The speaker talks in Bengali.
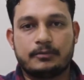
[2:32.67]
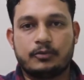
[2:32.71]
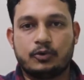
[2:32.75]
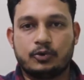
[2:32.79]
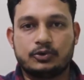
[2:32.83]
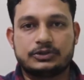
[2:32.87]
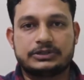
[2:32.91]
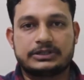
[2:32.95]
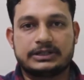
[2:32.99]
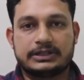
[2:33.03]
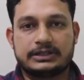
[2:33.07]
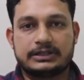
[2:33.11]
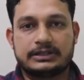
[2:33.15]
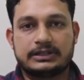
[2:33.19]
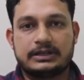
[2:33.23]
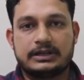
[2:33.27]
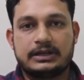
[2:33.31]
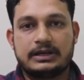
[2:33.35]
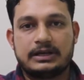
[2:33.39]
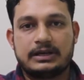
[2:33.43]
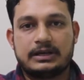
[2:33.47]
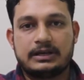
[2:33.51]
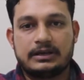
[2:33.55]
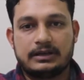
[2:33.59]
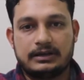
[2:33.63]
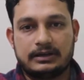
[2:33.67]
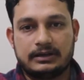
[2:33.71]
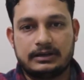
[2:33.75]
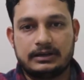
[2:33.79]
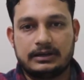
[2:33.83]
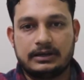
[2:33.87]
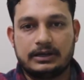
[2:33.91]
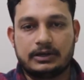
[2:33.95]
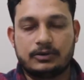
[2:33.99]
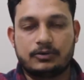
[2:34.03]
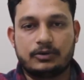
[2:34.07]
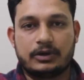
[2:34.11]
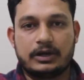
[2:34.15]
ভুগছেন
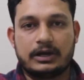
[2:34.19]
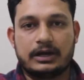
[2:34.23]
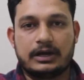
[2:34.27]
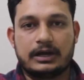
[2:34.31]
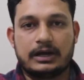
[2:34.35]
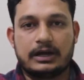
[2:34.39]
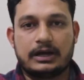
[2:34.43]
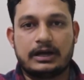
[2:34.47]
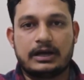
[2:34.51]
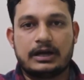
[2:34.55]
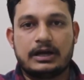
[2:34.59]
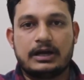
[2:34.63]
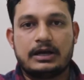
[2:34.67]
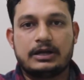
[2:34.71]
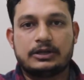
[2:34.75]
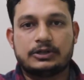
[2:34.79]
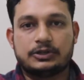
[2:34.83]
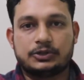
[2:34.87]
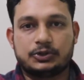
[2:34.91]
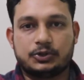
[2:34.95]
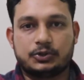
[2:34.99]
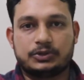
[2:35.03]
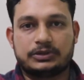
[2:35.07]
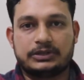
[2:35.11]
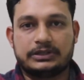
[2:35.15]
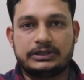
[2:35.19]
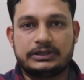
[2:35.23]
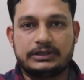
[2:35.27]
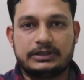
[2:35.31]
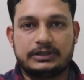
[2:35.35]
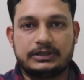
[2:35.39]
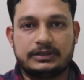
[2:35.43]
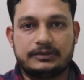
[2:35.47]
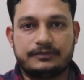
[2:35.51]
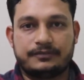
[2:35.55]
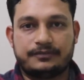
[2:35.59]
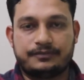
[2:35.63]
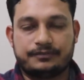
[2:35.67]
ওনারা যদি
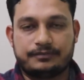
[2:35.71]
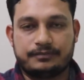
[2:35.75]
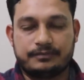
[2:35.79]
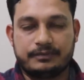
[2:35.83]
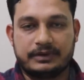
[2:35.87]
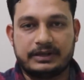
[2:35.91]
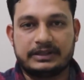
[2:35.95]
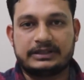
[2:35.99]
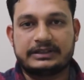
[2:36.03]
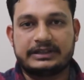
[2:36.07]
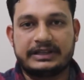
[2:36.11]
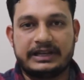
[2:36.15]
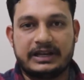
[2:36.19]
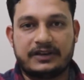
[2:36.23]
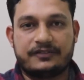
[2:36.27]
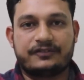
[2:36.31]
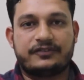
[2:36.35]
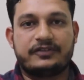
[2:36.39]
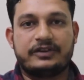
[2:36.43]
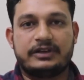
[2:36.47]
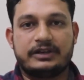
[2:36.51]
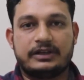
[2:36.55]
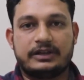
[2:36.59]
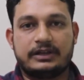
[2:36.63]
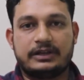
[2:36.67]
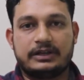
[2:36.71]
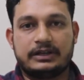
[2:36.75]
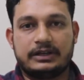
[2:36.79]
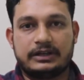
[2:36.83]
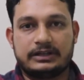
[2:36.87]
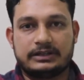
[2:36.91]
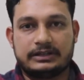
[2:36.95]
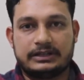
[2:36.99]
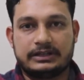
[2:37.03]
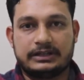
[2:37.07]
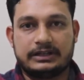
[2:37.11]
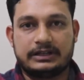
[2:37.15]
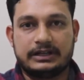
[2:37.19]
মানে
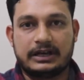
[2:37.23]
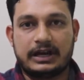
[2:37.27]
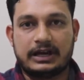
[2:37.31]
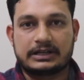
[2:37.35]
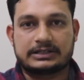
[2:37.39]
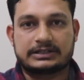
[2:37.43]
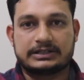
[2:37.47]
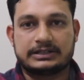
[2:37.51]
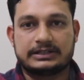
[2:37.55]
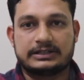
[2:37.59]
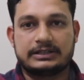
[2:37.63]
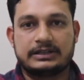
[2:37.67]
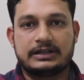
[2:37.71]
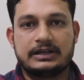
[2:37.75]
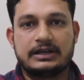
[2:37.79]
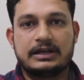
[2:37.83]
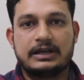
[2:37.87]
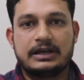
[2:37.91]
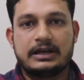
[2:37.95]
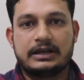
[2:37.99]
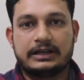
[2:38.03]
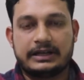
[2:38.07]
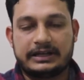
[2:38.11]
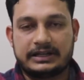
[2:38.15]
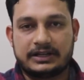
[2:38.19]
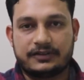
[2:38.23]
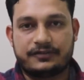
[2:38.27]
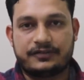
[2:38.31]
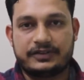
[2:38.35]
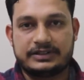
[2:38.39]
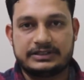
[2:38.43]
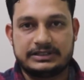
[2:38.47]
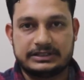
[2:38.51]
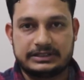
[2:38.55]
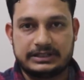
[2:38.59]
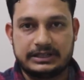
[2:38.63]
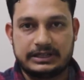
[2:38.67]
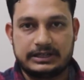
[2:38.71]
থেরাপিতে আসেন এটা
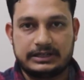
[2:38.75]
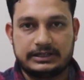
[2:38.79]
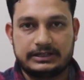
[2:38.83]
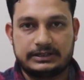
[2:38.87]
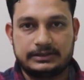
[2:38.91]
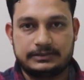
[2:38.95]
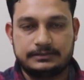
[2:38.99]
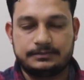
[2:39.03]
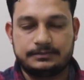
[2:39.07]
ফিজিক্যালি